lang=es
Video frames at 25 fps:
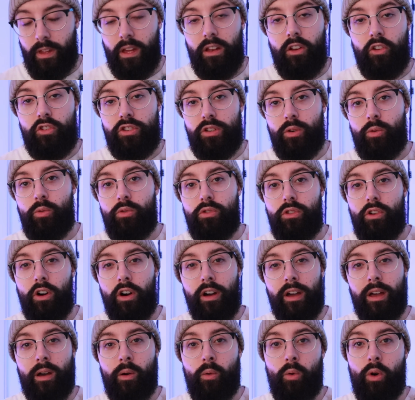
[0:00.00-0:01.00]
Lo segundo
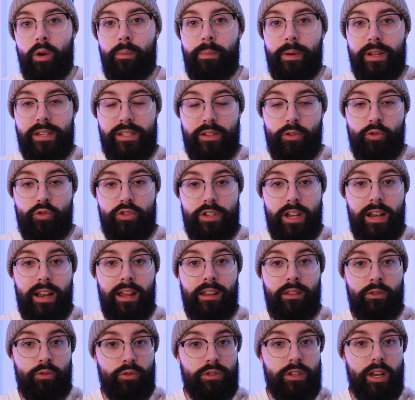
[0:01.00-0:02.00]
es que WordPress se usa en
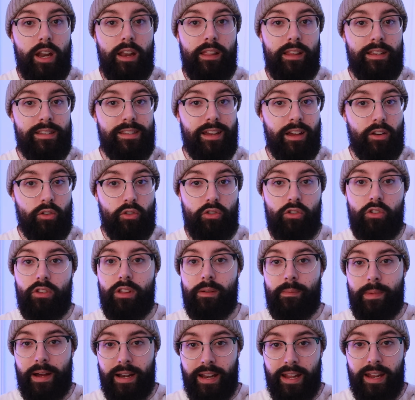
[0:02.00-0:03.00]
la industria del desarrollo
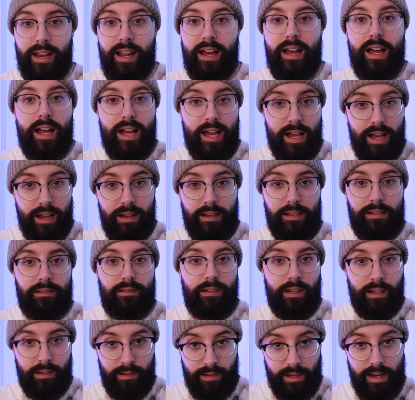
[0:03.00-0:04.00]
de manera
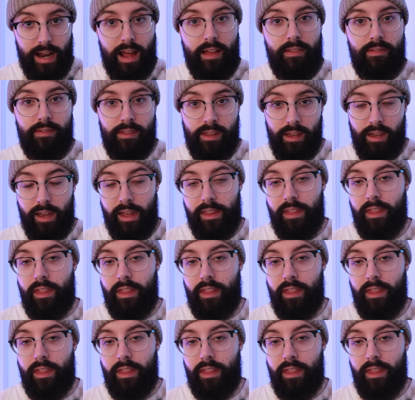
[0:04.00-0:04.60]
grande,